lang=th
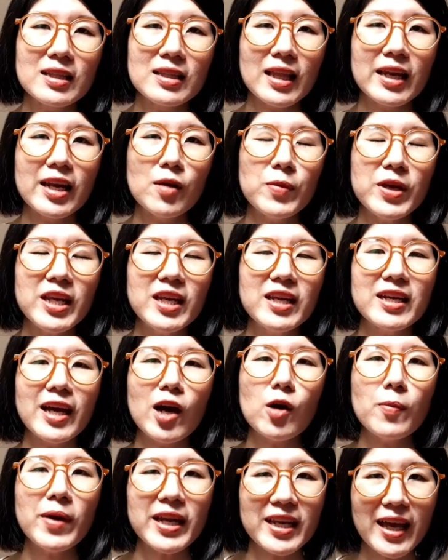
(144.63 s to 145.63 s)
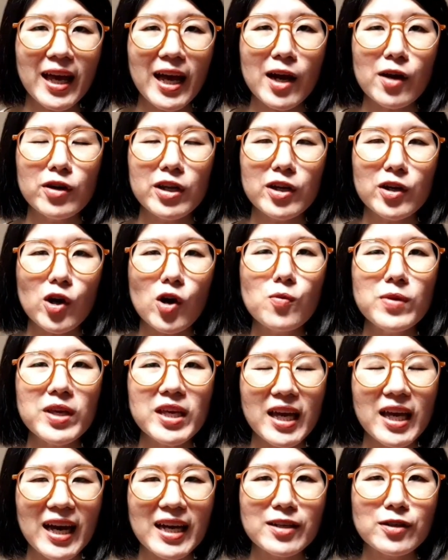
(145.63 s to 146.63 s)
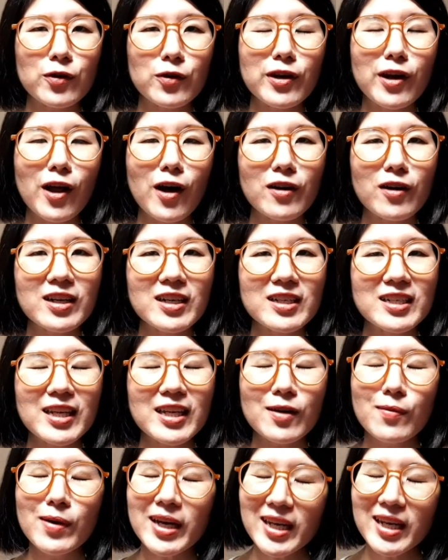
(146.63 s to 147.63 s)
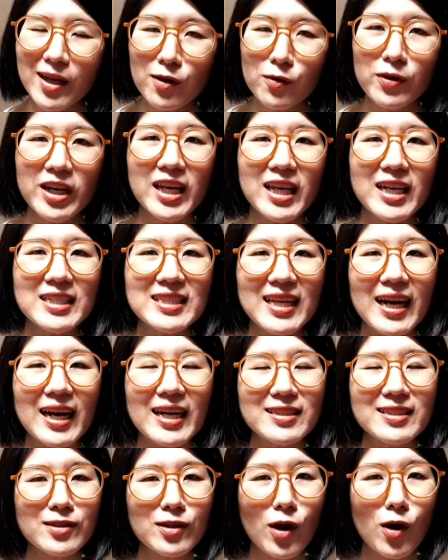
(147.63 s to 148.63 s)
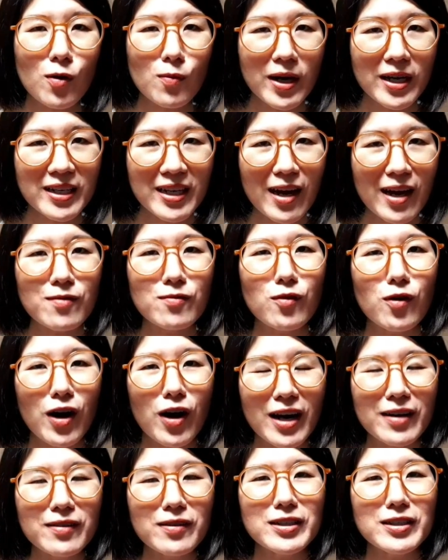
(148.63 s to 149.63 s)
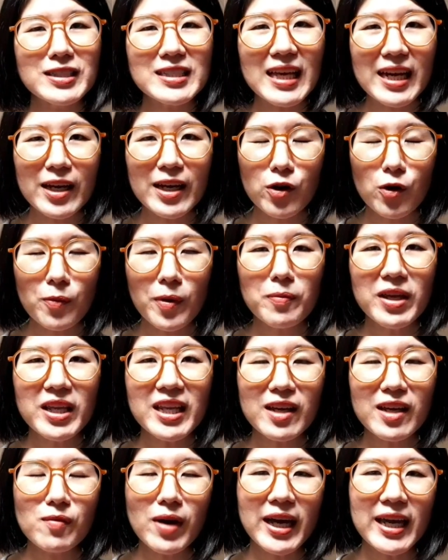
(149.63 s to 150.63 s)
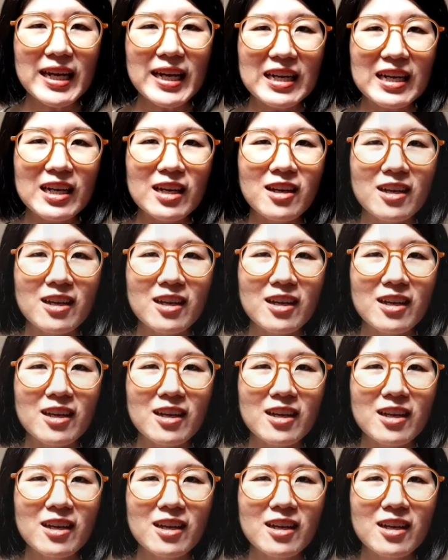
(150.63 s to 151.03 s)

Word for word: แต่ในปีหนึ่งพันเก้าร้อยแปดสิบเก้าเนี่ยก็มีการทดลองหนึ่งที่ทำให้นักวิทยาศาสตร์จะต้องมาทำความเข้าใจโดปามีนกันใหม่เลย